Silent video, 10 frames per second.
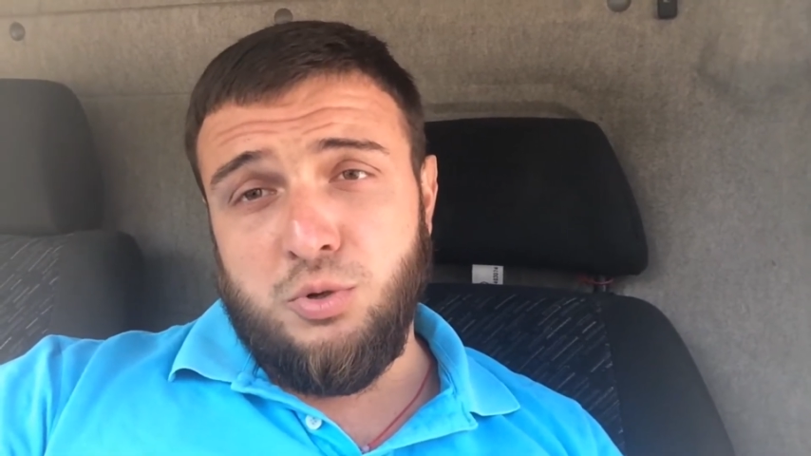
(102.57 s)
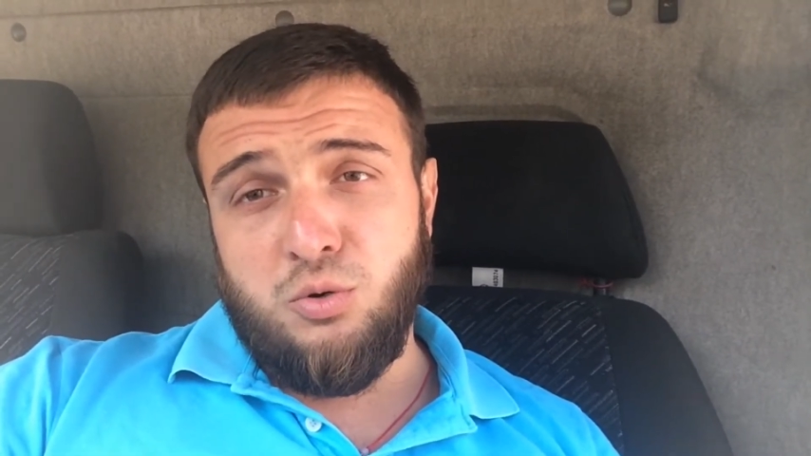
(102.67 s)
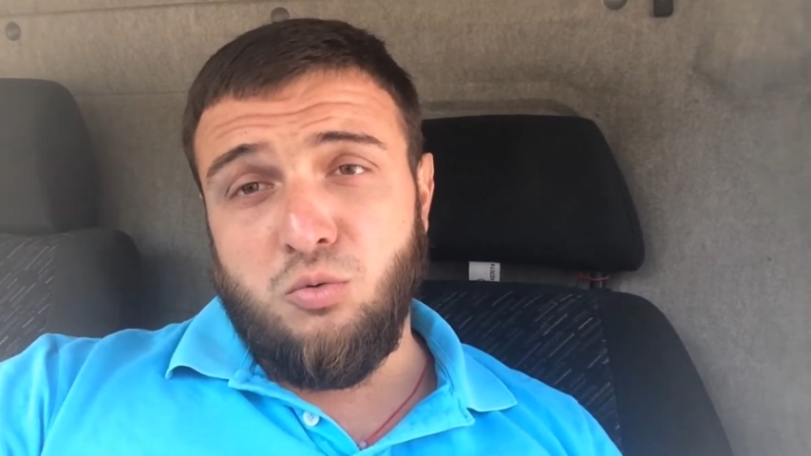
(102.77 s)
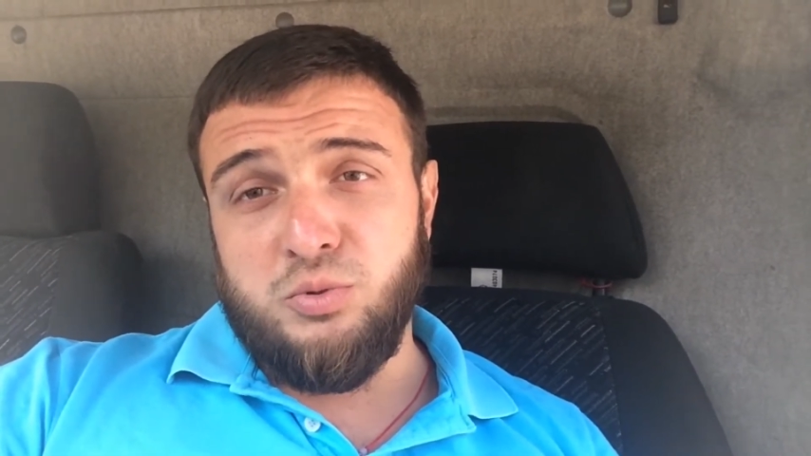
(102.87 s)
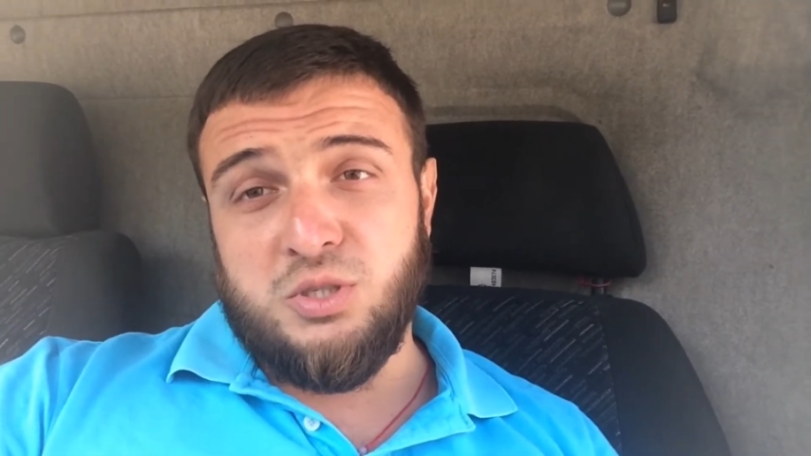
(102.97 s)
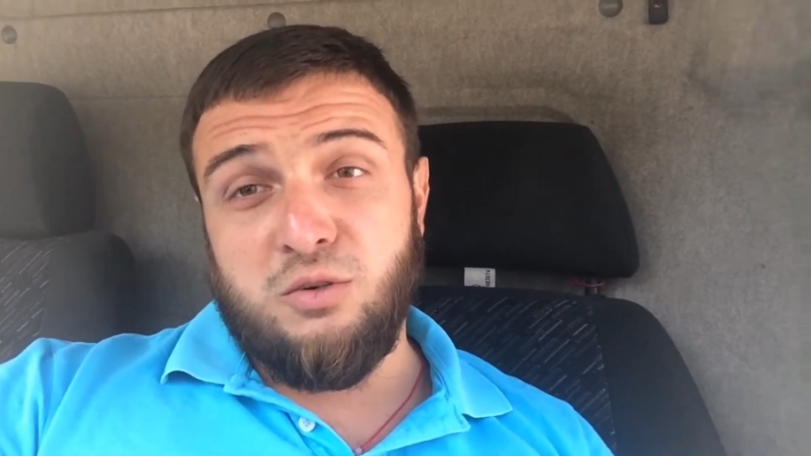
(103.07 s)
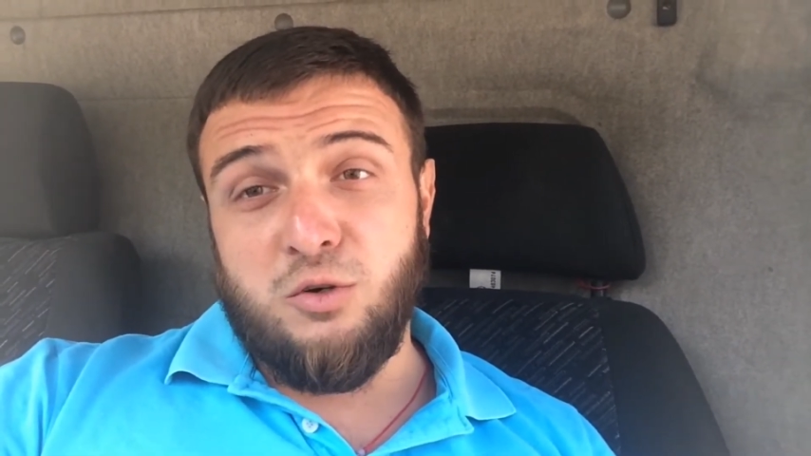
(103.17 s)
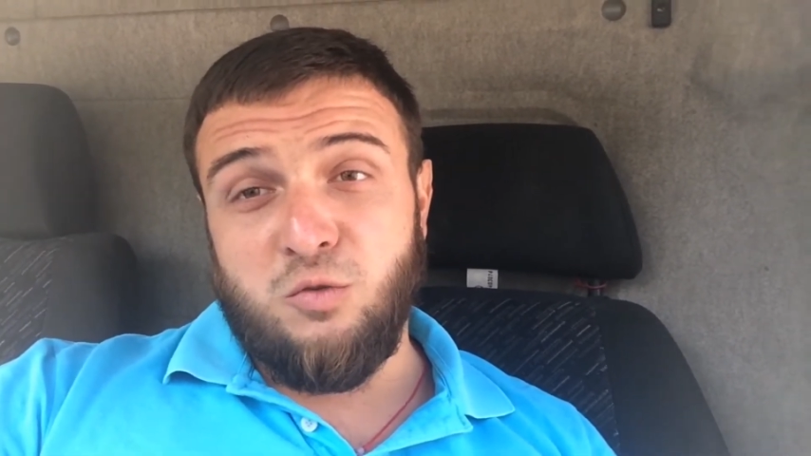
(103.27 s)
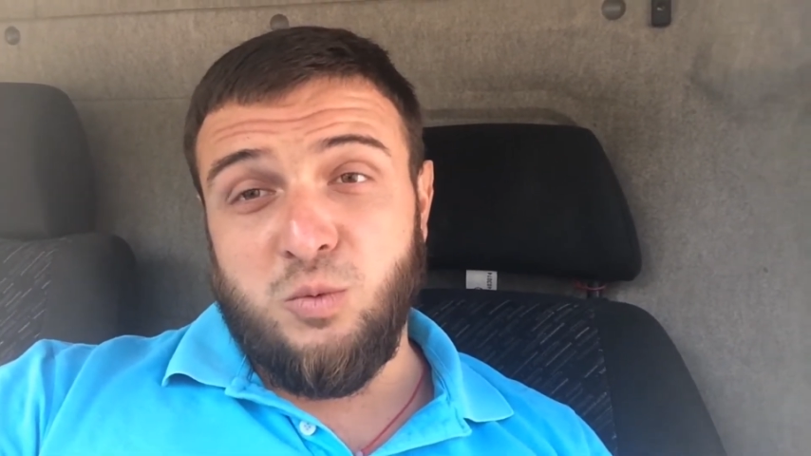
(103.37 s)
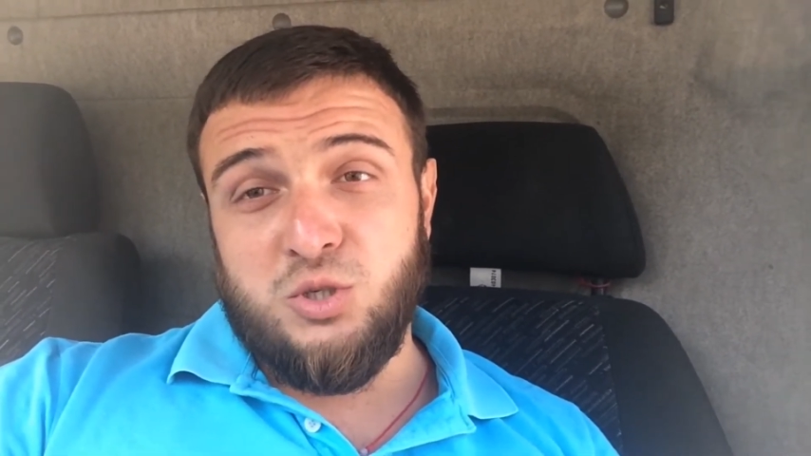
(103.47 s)
перекупы
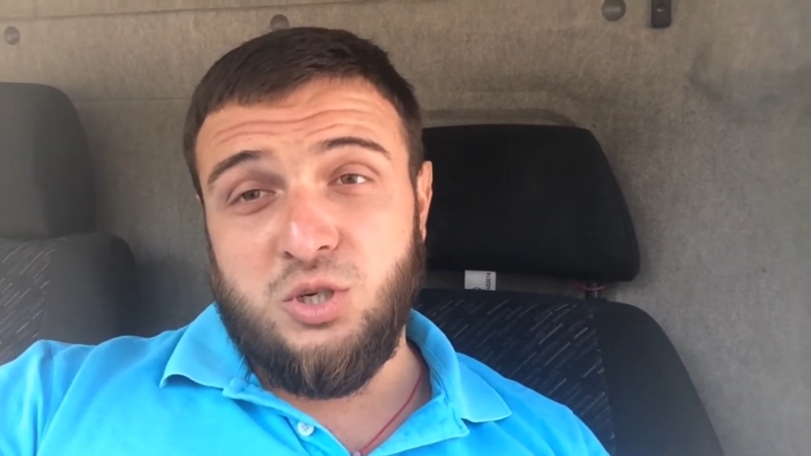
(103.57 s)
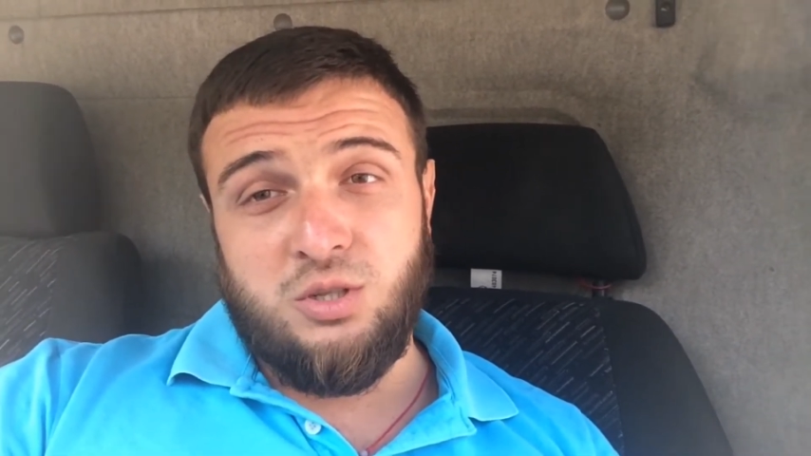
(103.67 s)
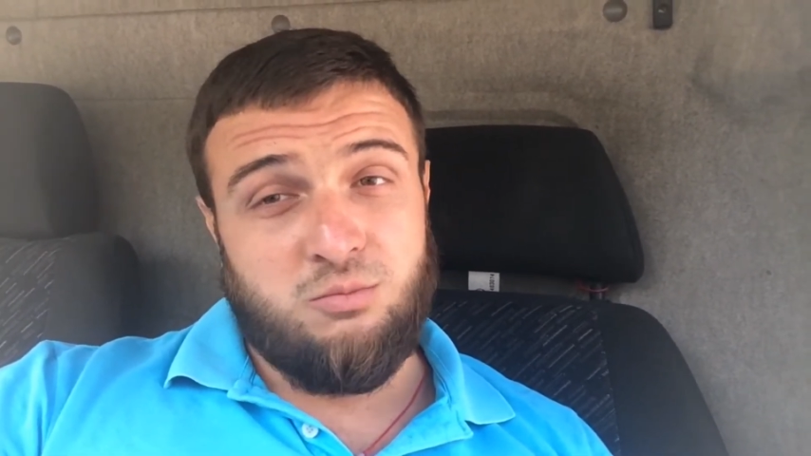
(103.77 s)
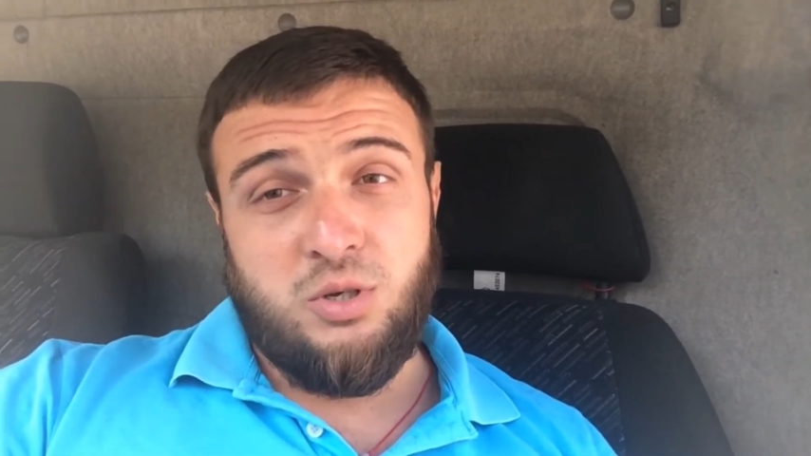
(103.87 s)
заливает в машины,